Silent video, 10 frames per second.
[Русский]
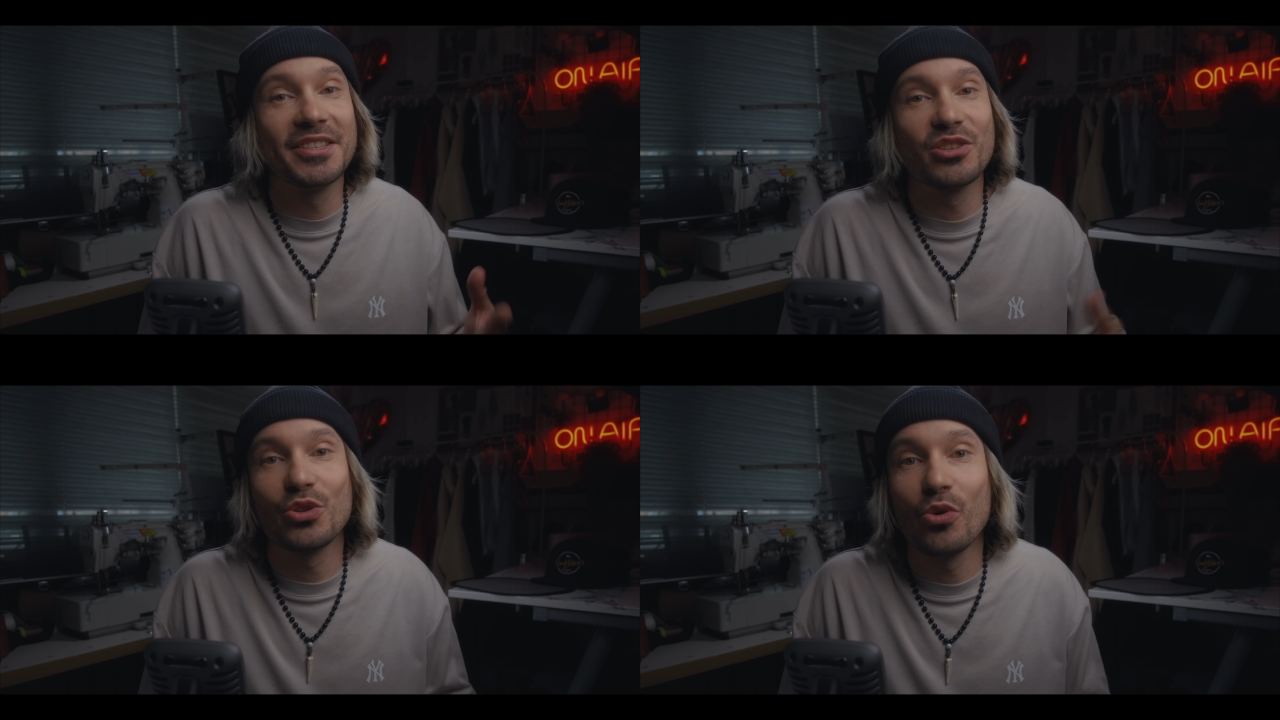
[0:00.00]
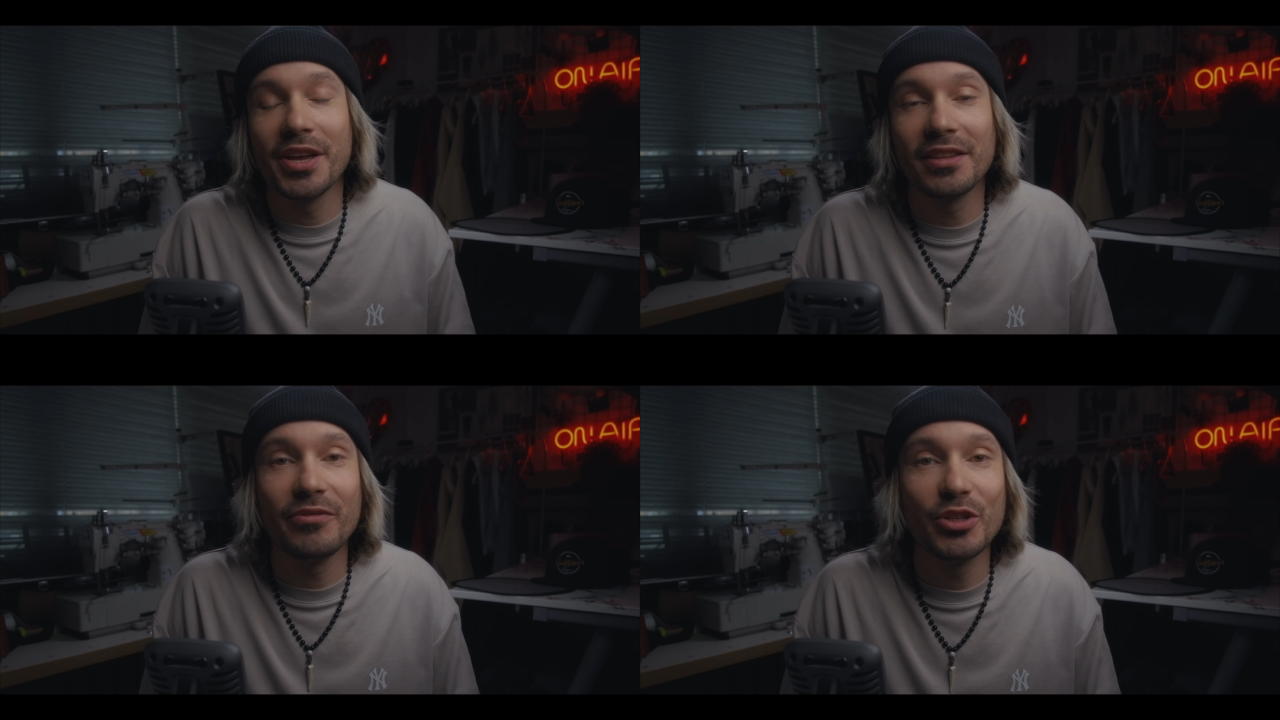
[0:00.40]
Ну что,
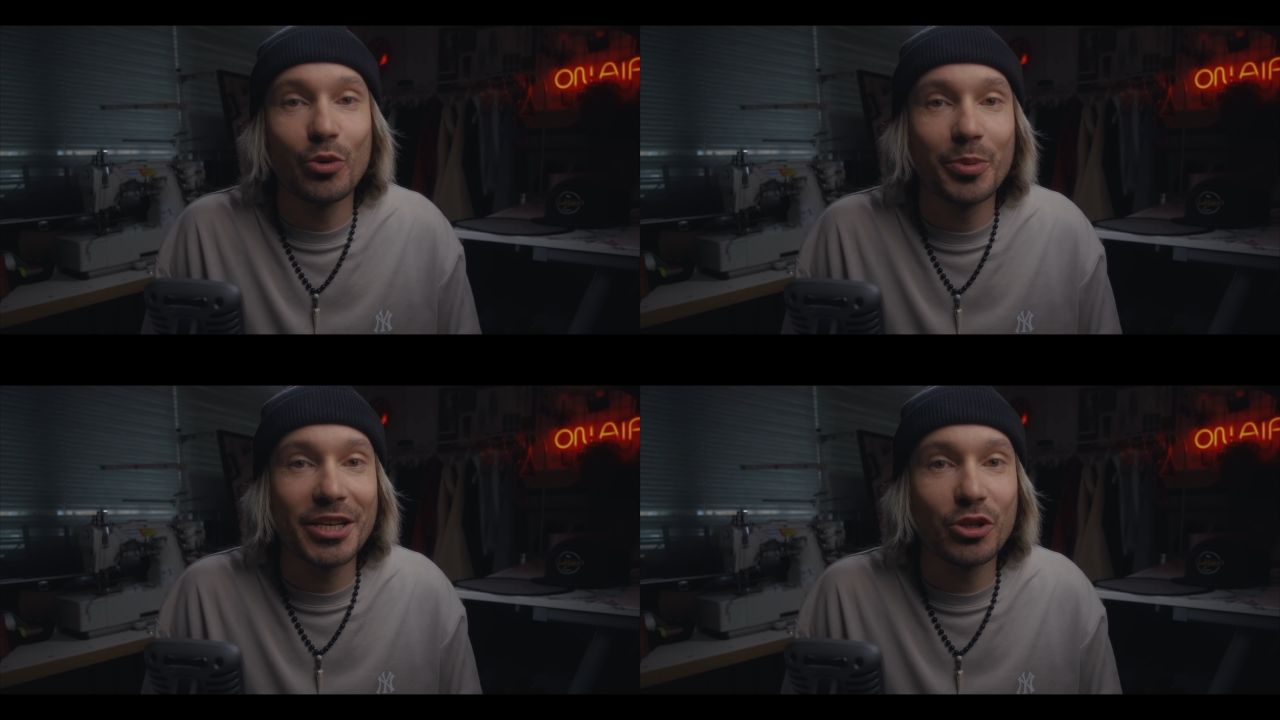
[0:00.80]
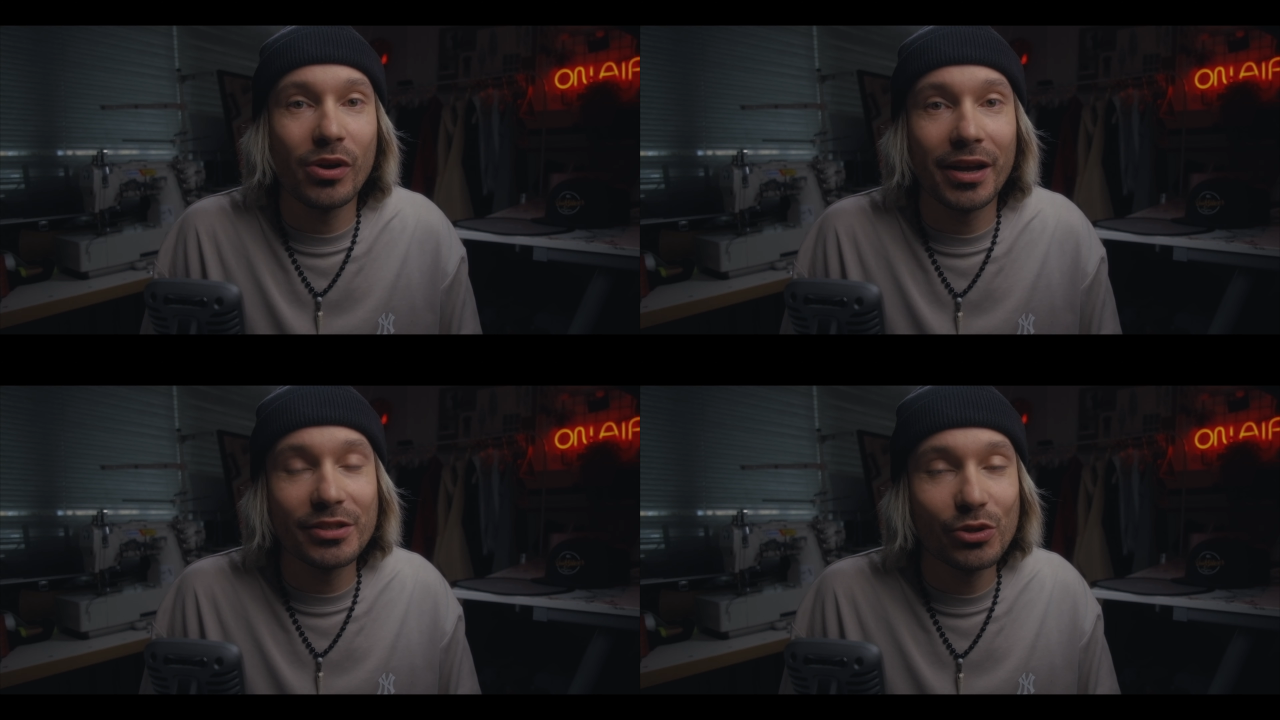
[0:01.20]
это видео
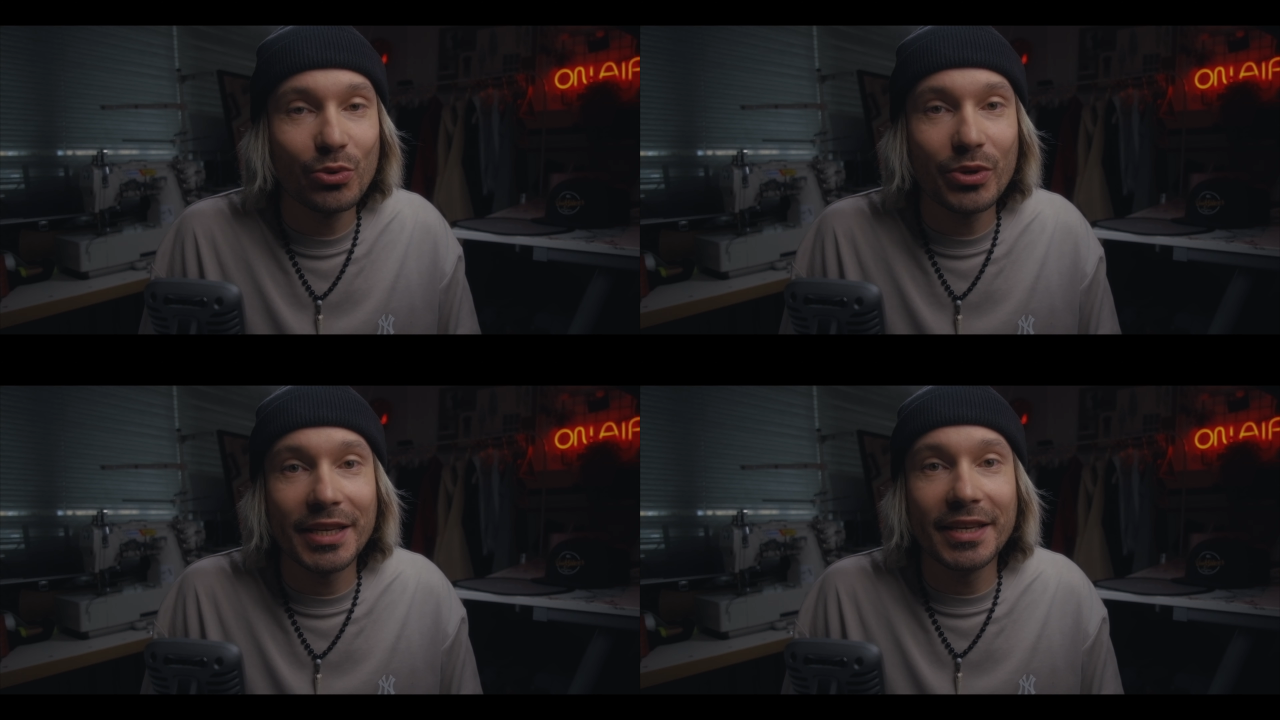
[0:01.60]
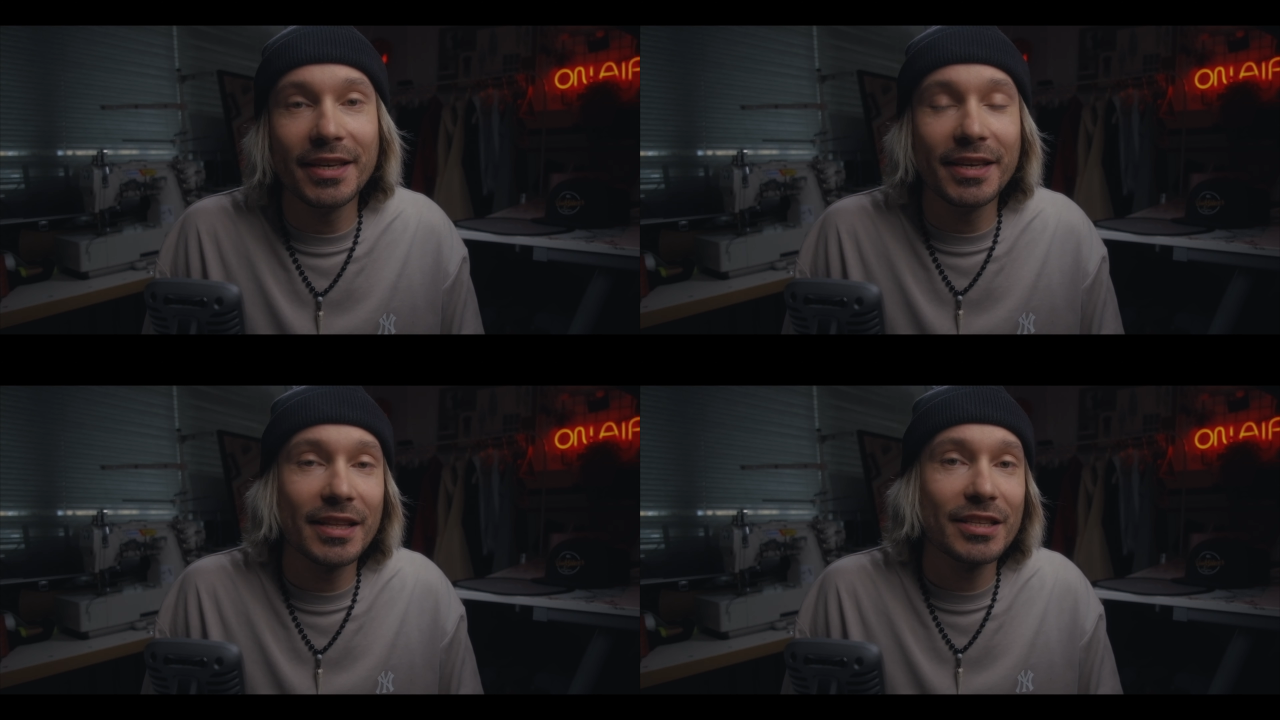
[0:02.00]
подошло к концу,
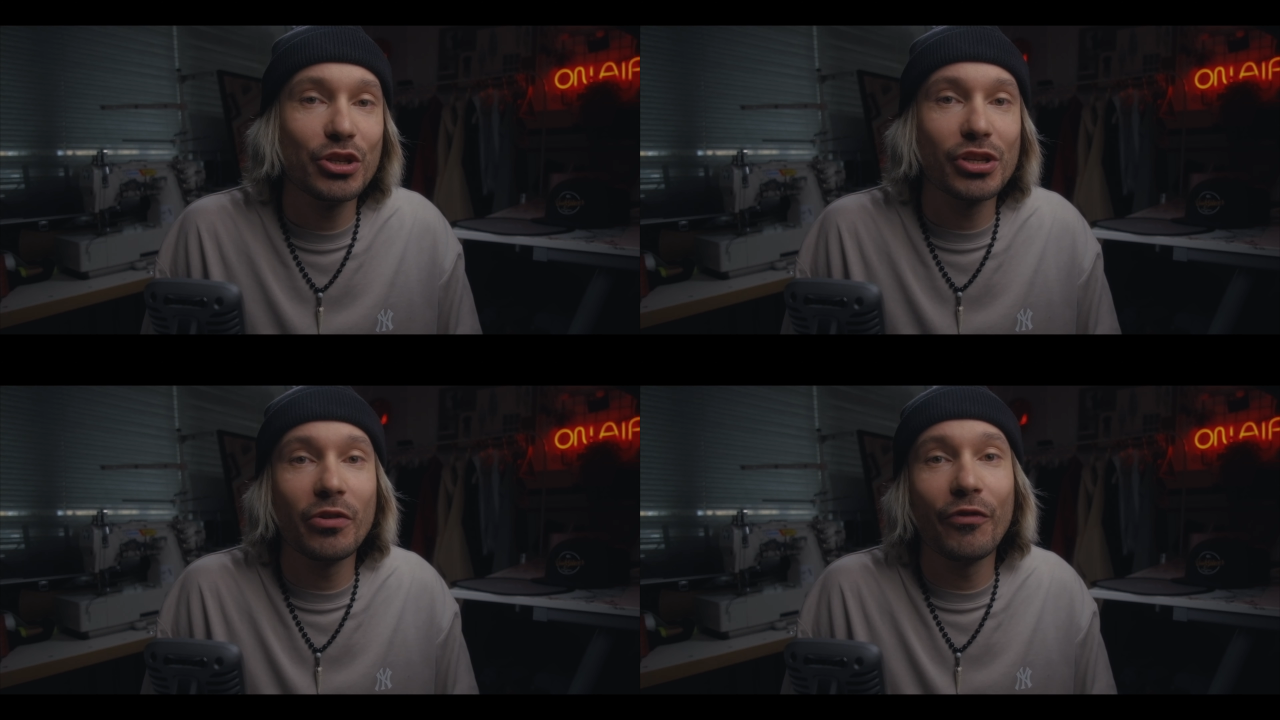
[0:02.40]
и я надеюсь,